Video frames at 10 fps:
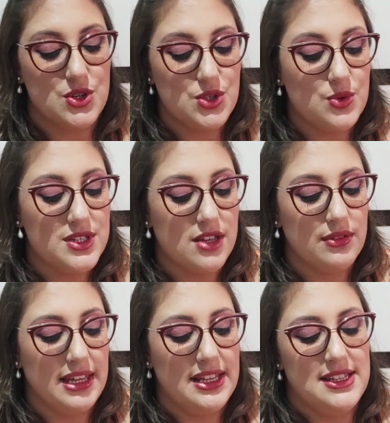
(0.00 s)
Eu estou
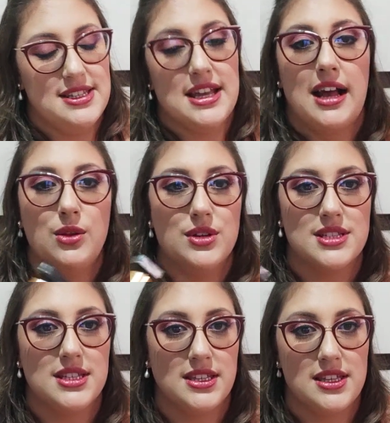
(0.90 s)
usando ele nesse calor,
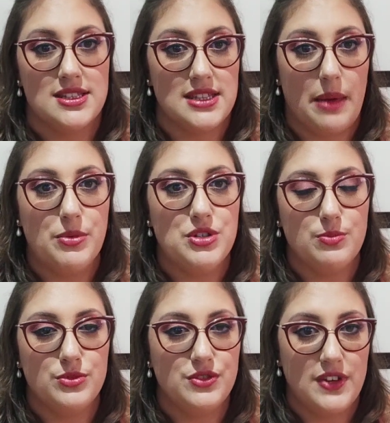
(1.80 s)
assim, nesse tempo de,
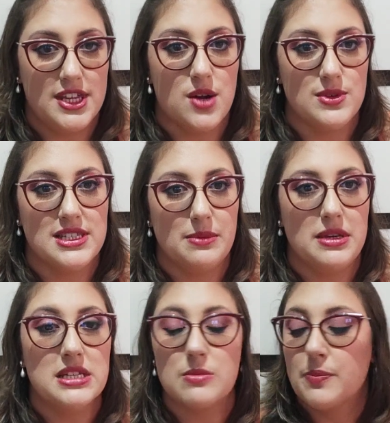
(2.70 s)
de verão, assim
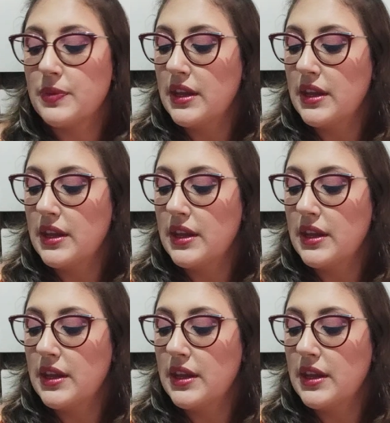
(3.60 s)
mesmo.